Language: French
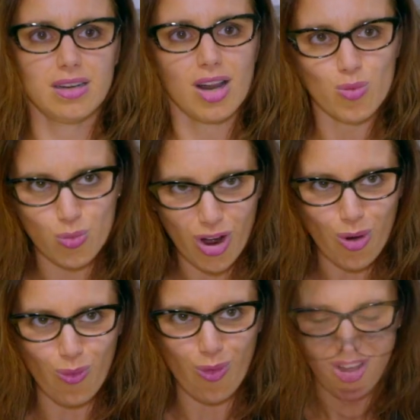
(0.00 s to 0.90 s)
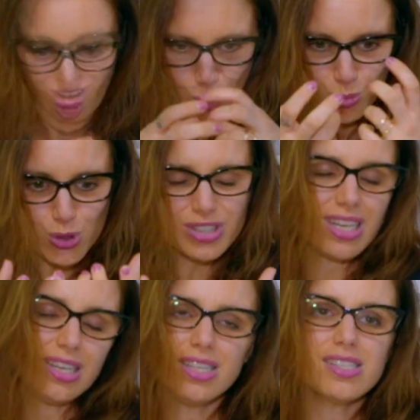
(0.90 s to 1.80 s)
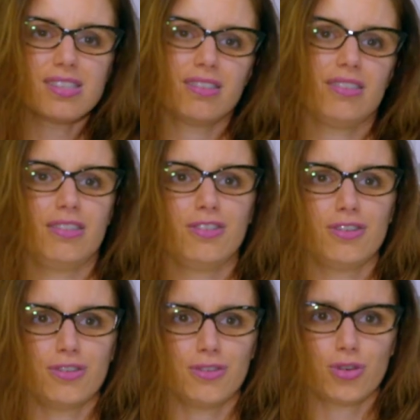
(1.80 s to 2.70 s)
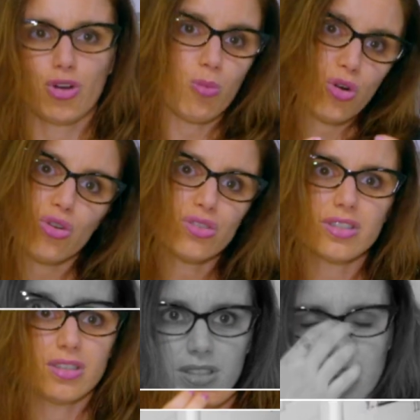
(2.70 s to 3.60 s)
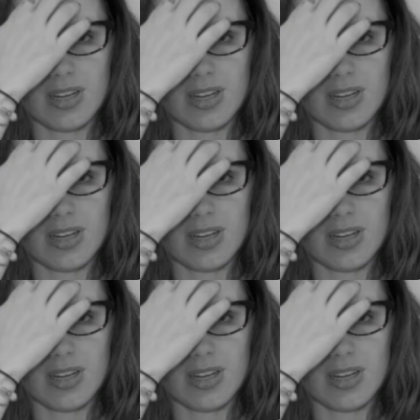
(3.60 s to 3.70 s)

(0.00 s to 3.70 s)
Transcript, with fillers: Là au moins on, modélise comme on l'entend.